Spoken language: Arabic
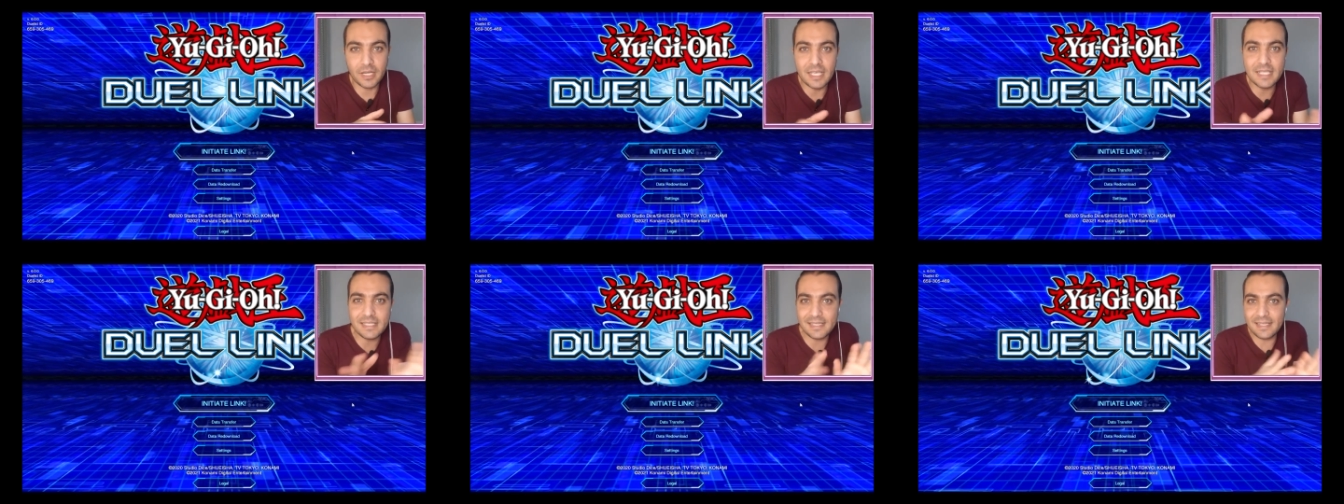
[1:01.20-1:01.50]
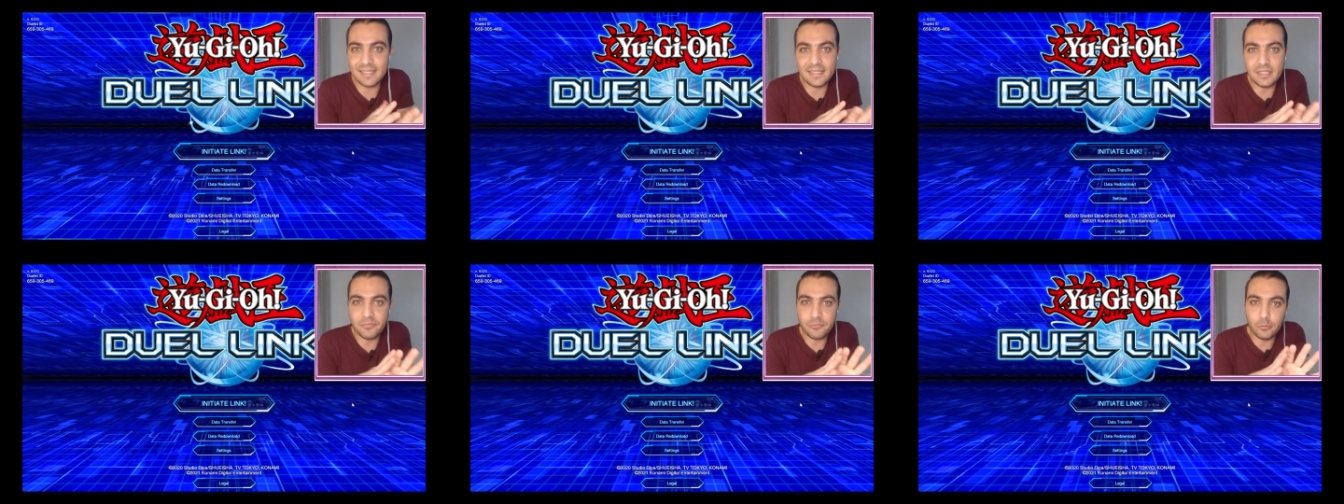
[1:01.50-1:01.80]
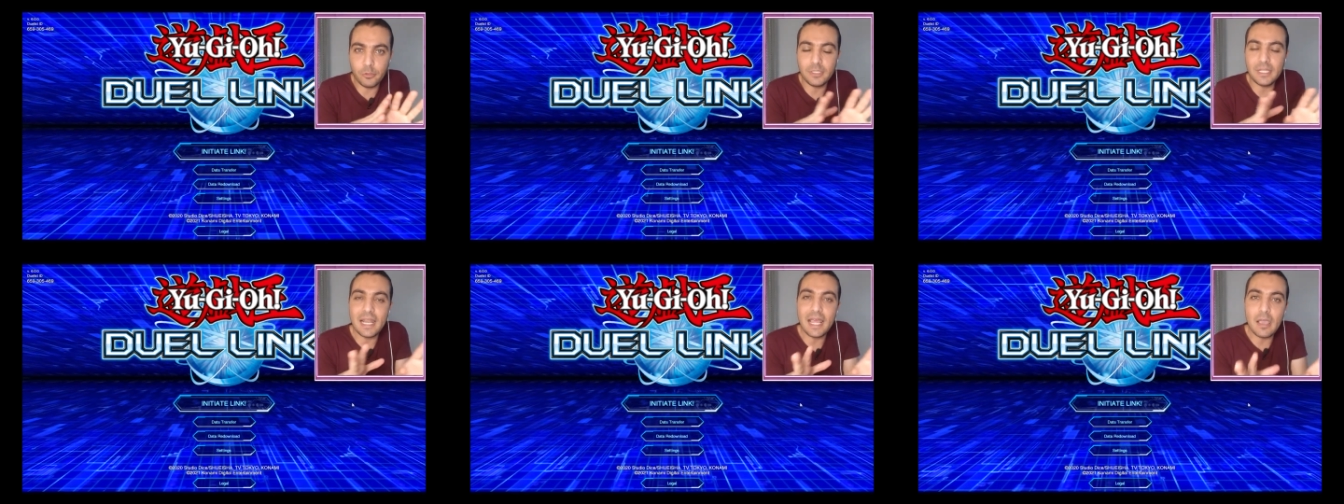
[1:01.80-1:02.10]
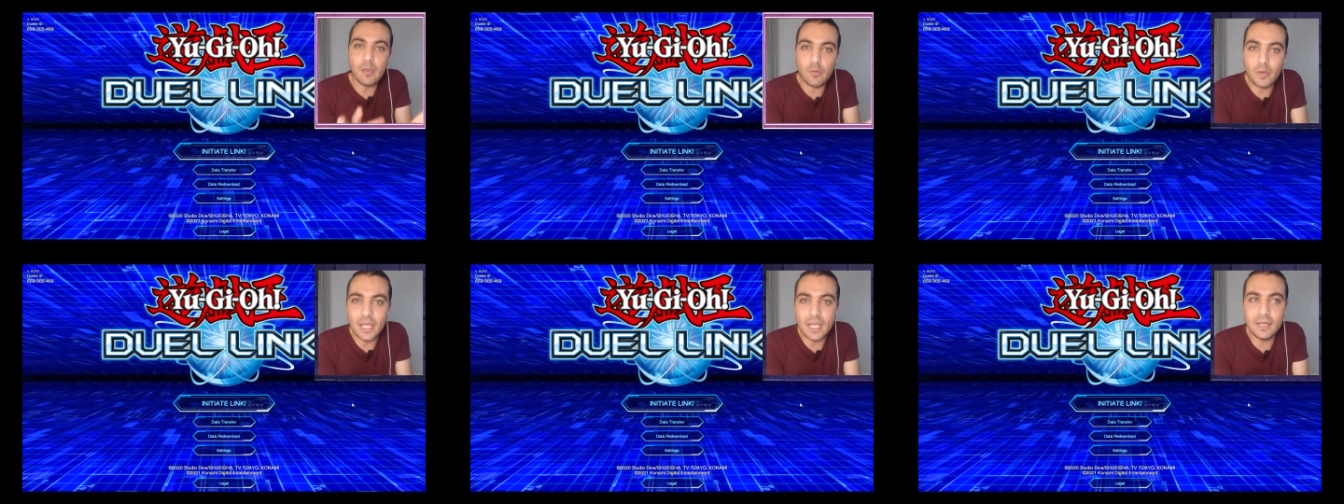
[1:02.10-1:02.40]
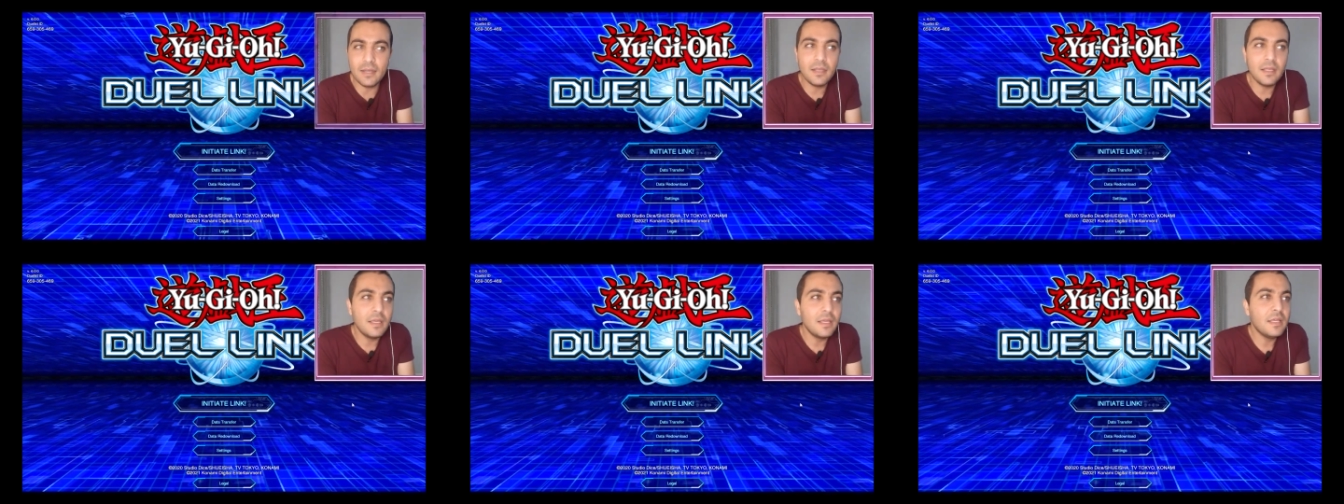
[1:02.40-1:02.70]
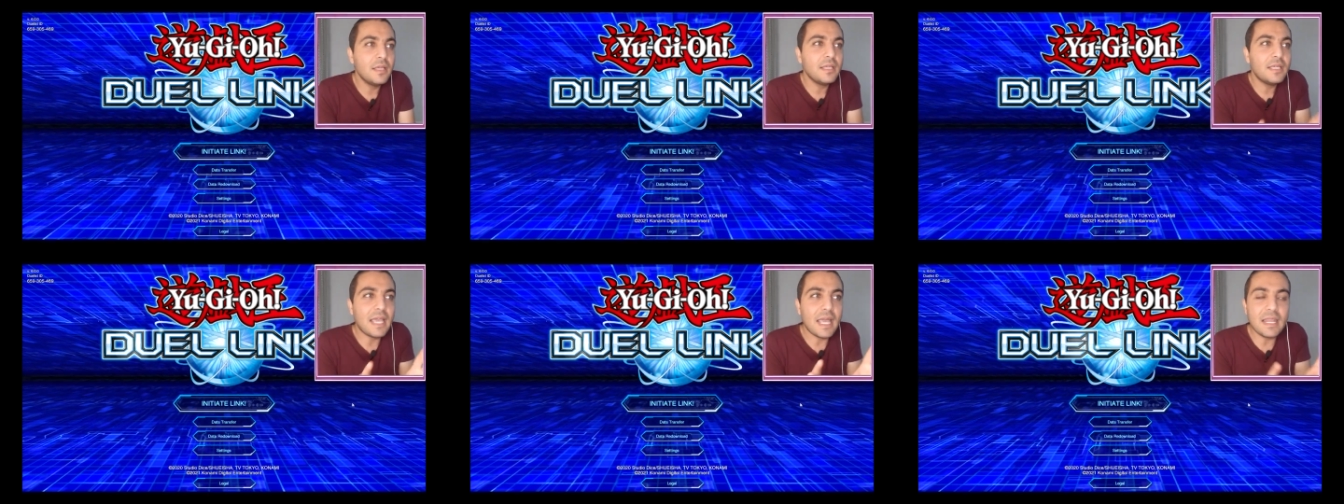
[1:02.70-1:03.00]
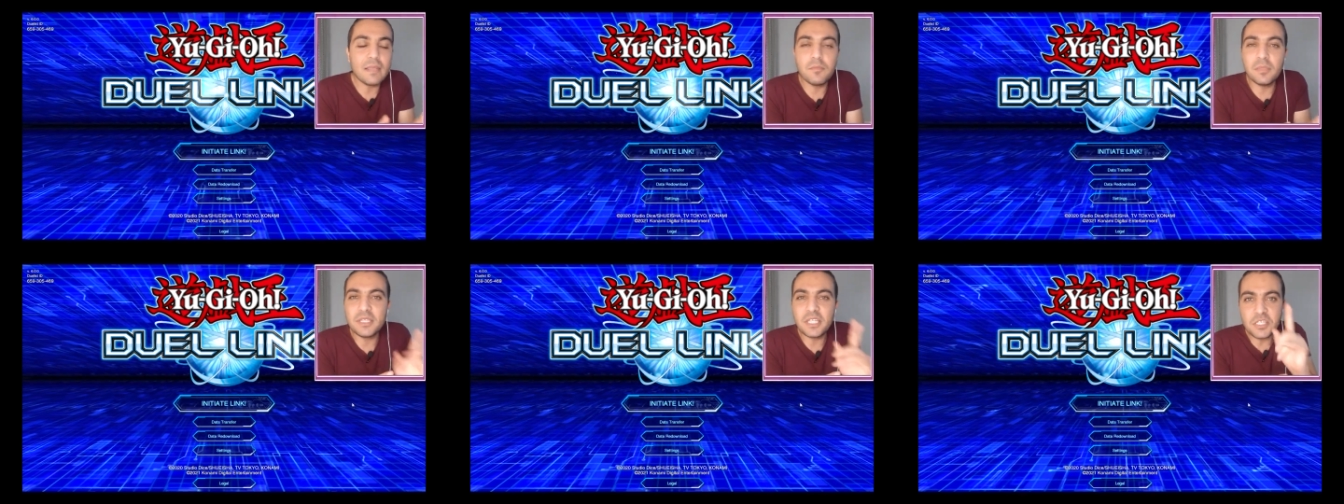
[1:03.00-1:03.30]
اذا انت في كل الاحوال
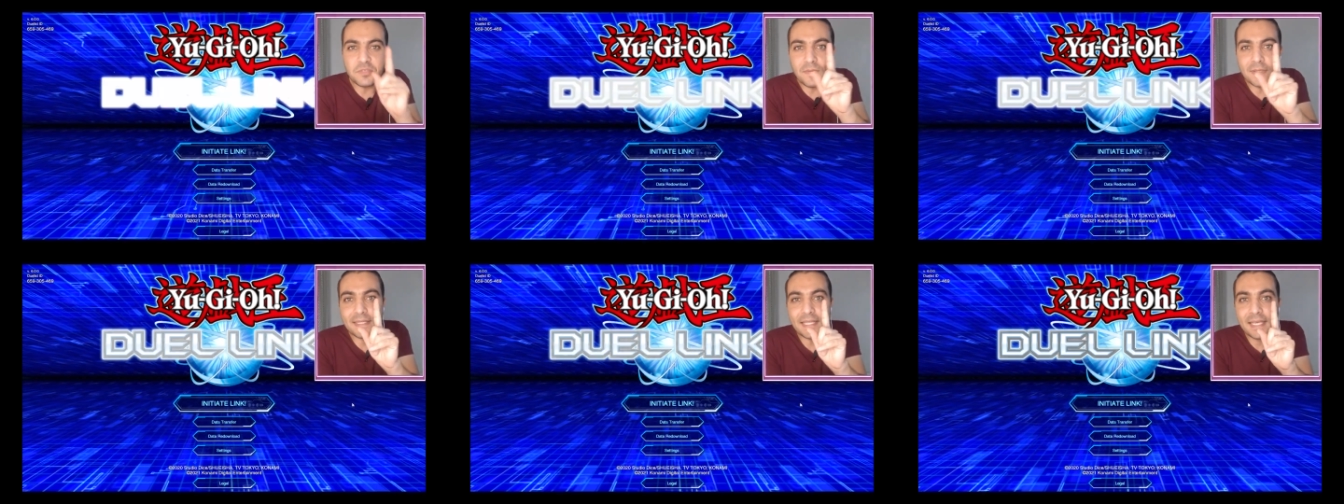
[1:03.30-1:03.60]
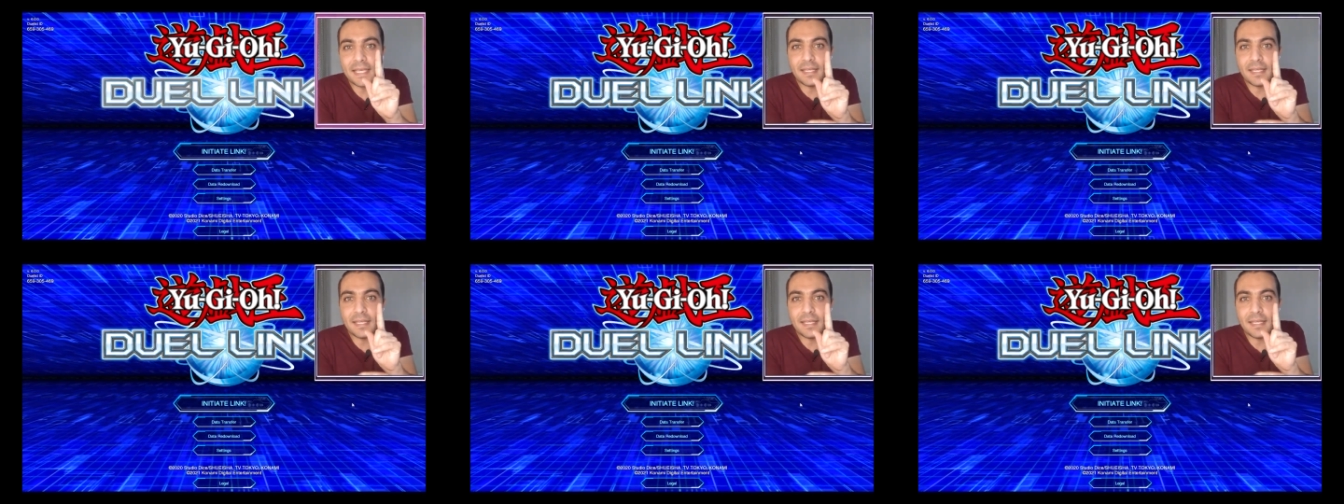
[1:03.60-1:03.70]
يعني ما انتش محتاج